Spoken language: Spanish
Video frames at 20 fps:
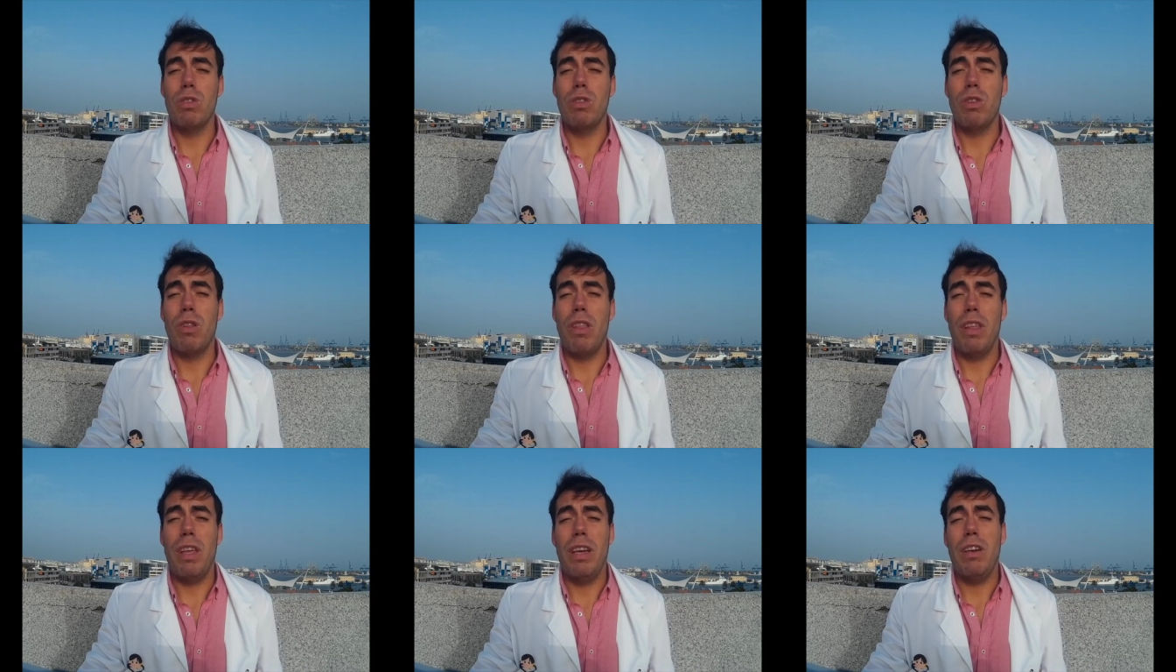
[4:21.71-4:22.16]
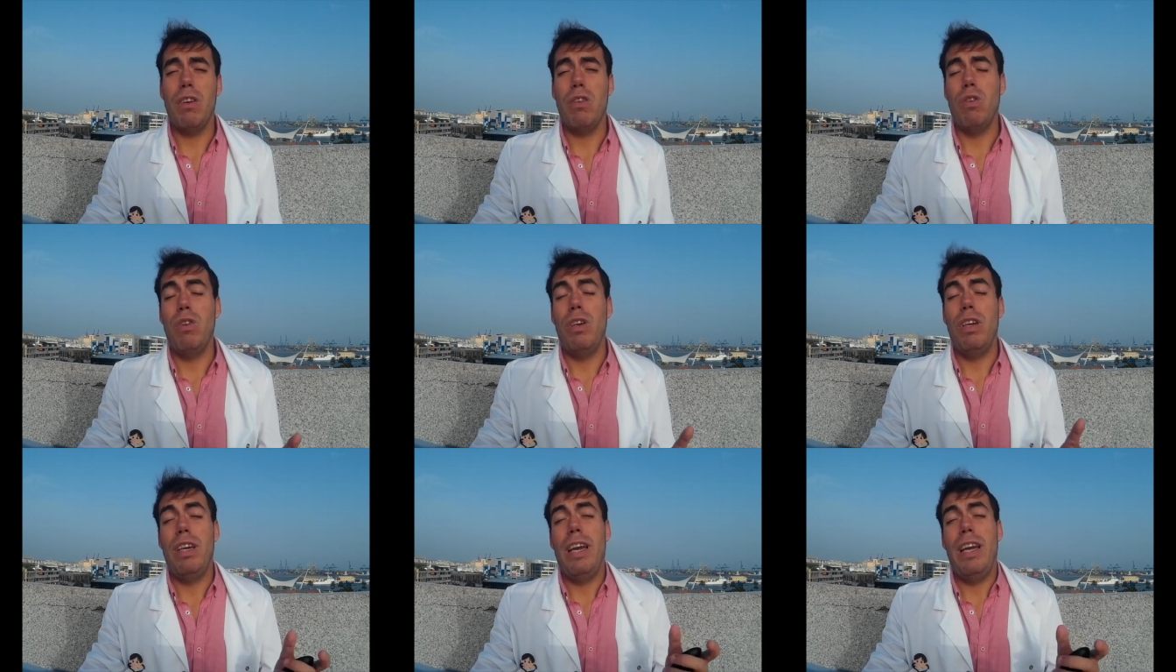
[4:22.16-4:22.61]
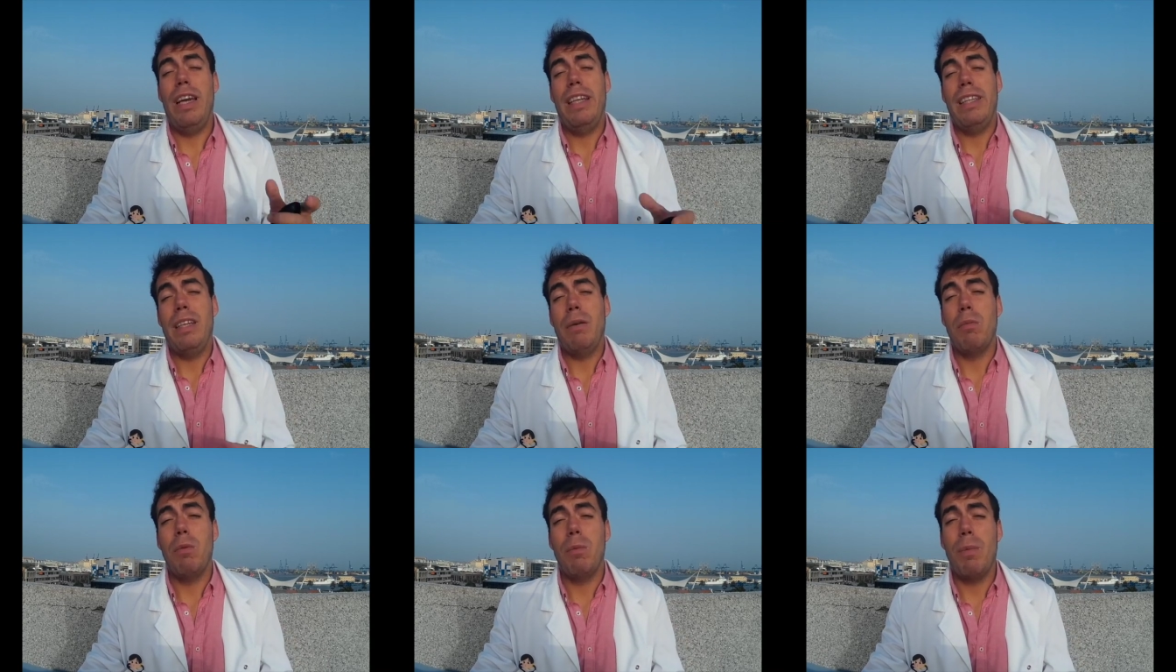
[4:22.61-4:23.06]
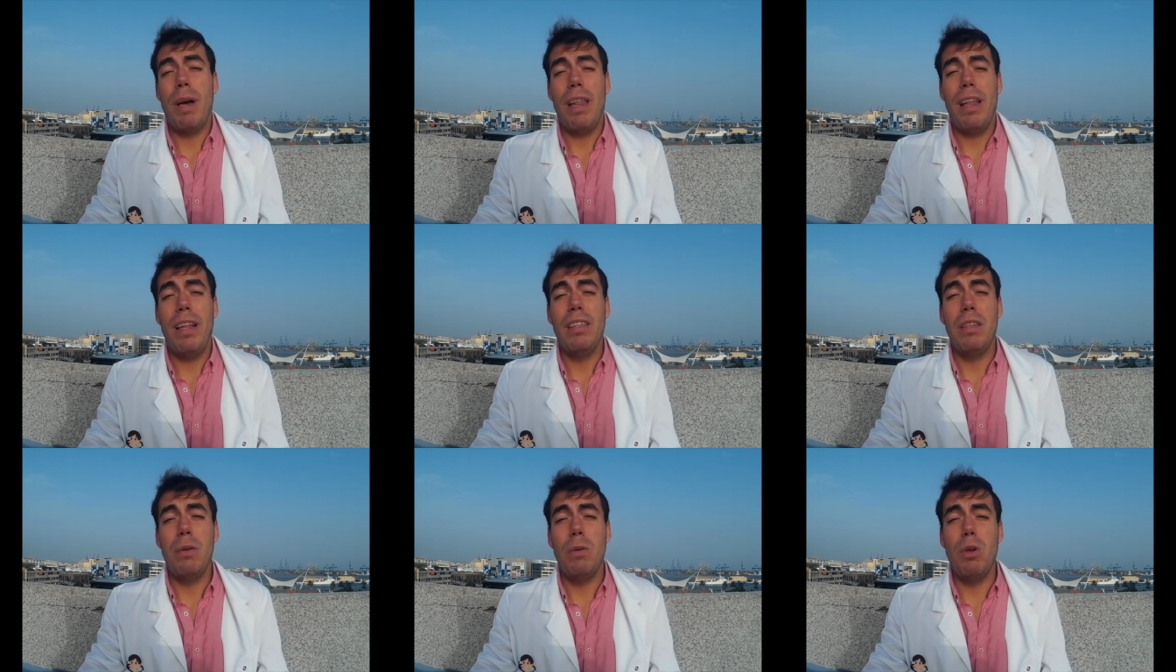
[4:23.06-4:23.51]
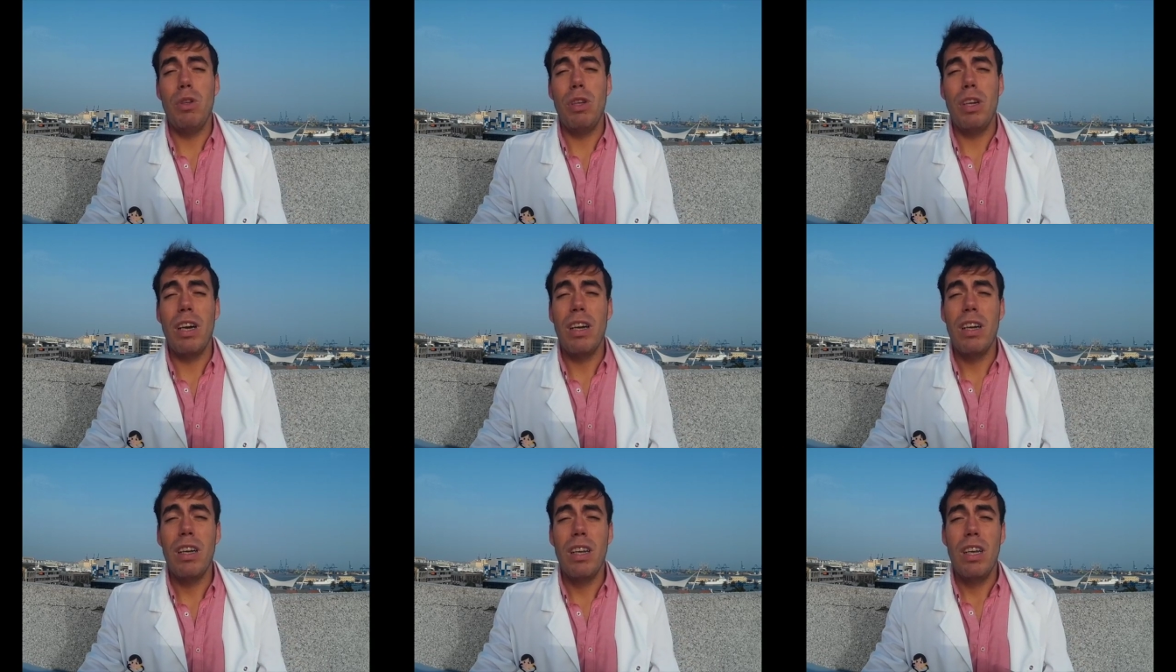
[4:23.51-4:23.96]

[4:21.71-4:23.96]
Entonces, con esta pomada antibiótica